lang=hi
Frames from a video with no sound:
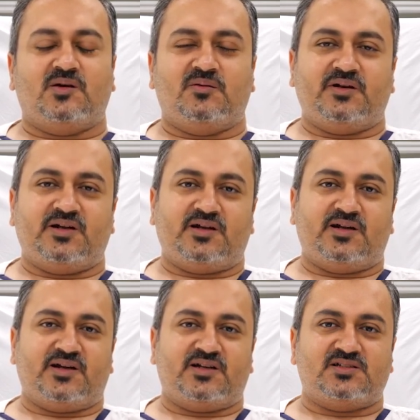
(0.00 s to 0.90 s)
इमीडिएटली
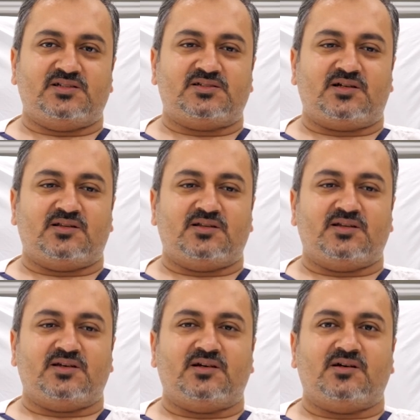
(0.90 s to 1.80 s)
डाइट चेंज कर
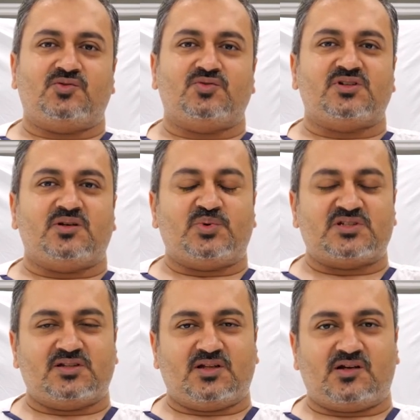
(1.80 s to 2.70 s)
देते हैं अगर कुछ नहीं
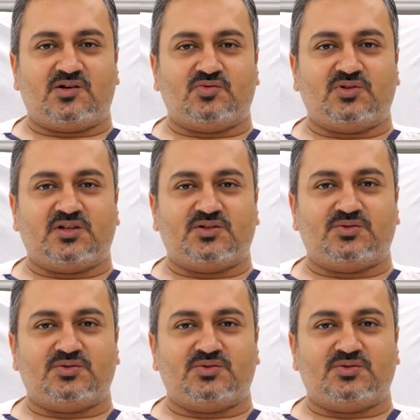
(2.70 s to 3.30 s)
पसंद आ रहा होता है